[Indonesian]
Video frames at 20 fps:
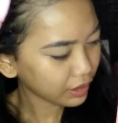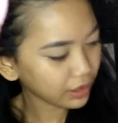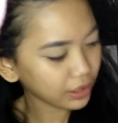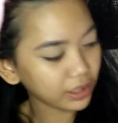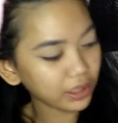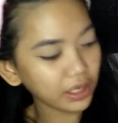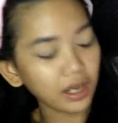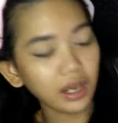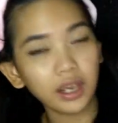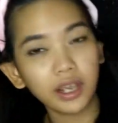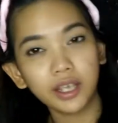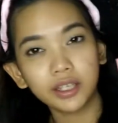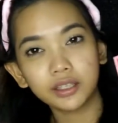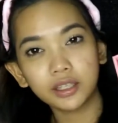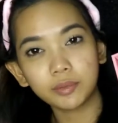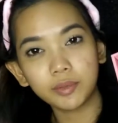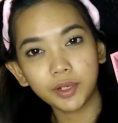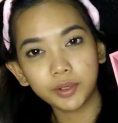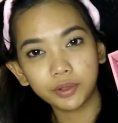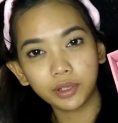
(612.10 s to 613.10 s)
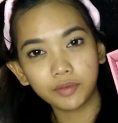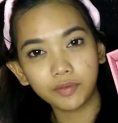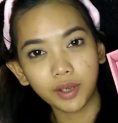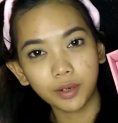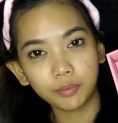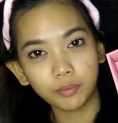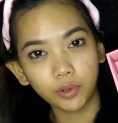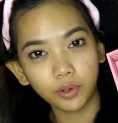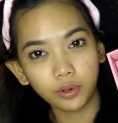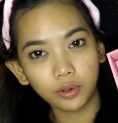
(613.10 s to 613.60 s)
Ini rangkaian terbarunya
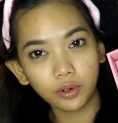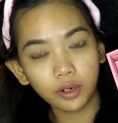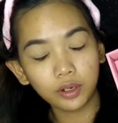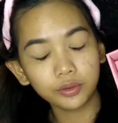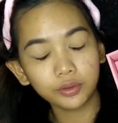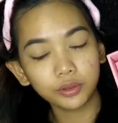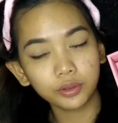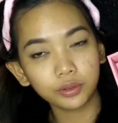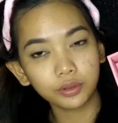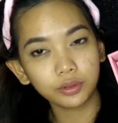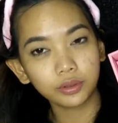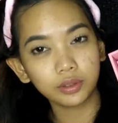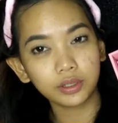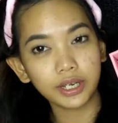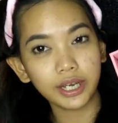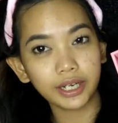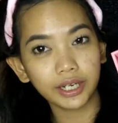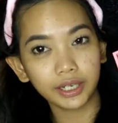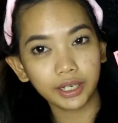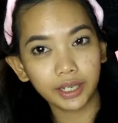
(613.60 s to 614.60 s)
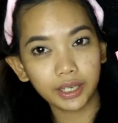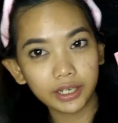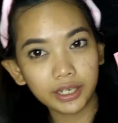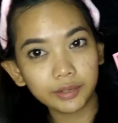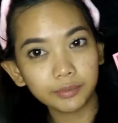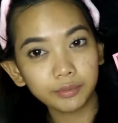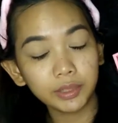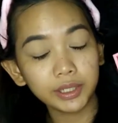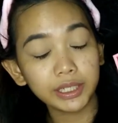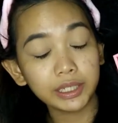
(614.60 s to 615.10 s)
Funbo untuk harga
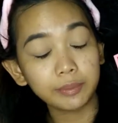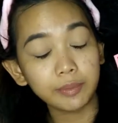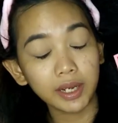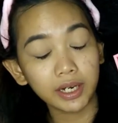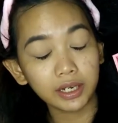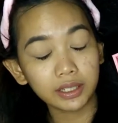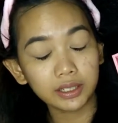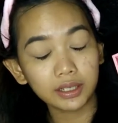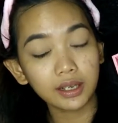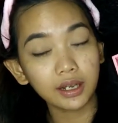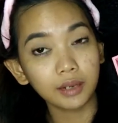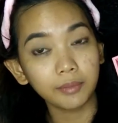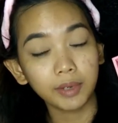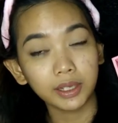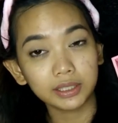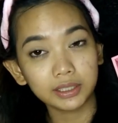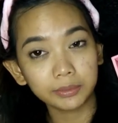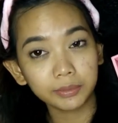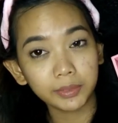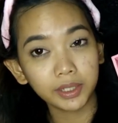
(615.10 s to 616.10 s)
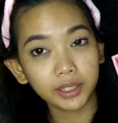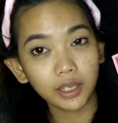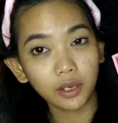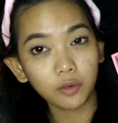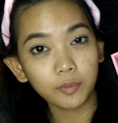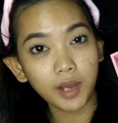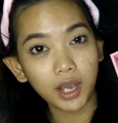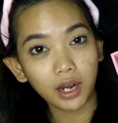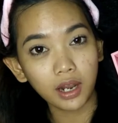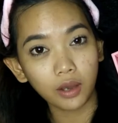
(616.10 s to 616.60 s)
dan beli di mana segala macam nanti
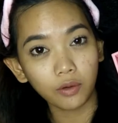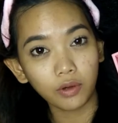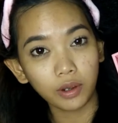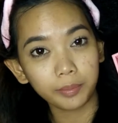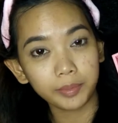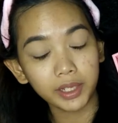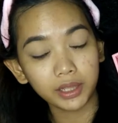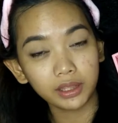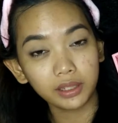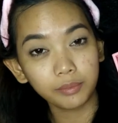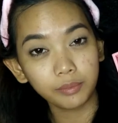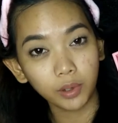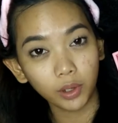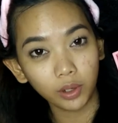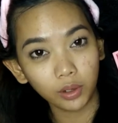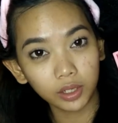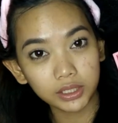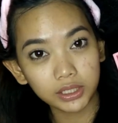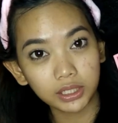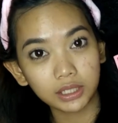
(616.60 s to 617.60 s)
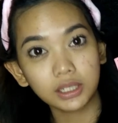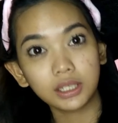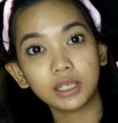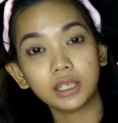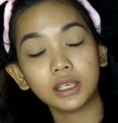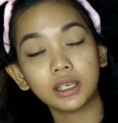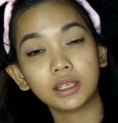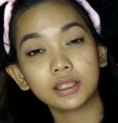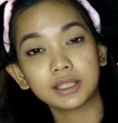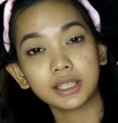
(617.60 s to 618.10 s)
aku bakal aku update di blog
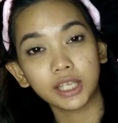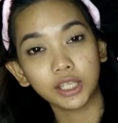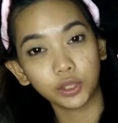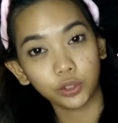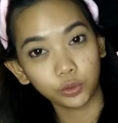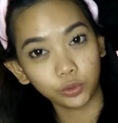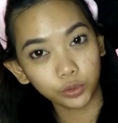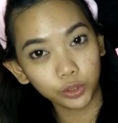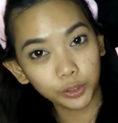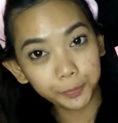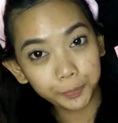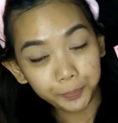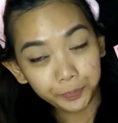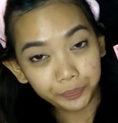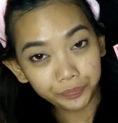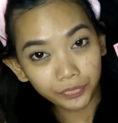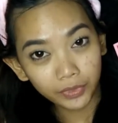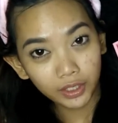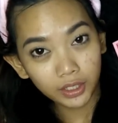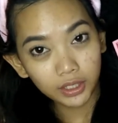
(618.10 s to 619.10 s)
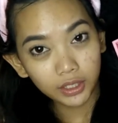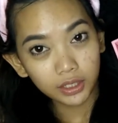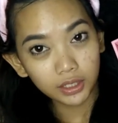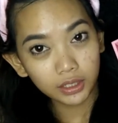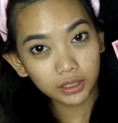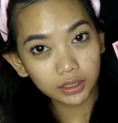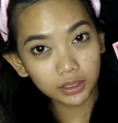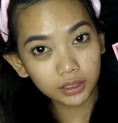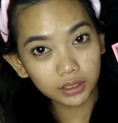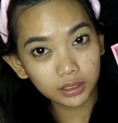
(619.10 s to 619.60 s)
jadi stay tune.
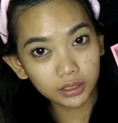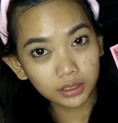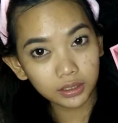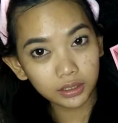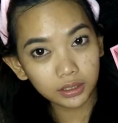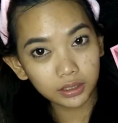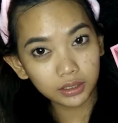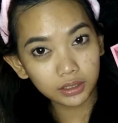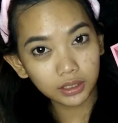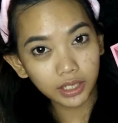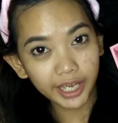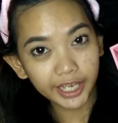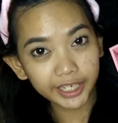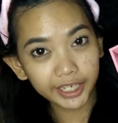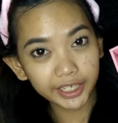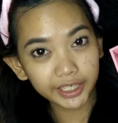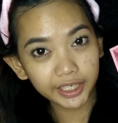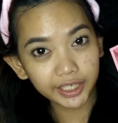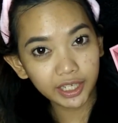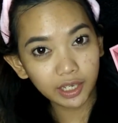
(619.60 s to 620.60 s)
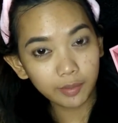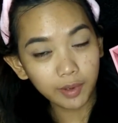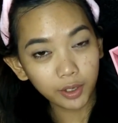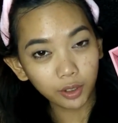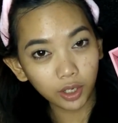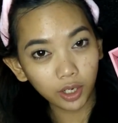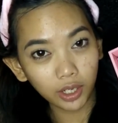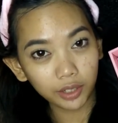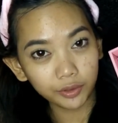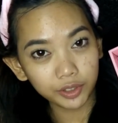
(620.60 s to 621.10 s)
Uh, hari ini dia
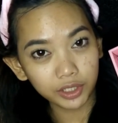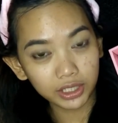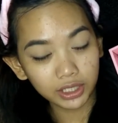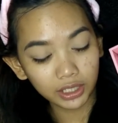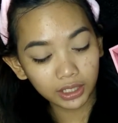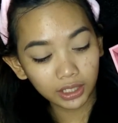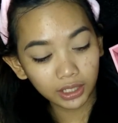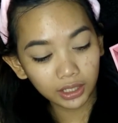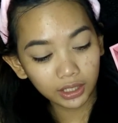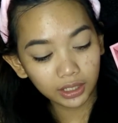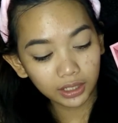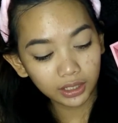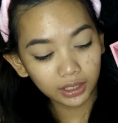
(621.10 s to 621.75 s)
baru launching.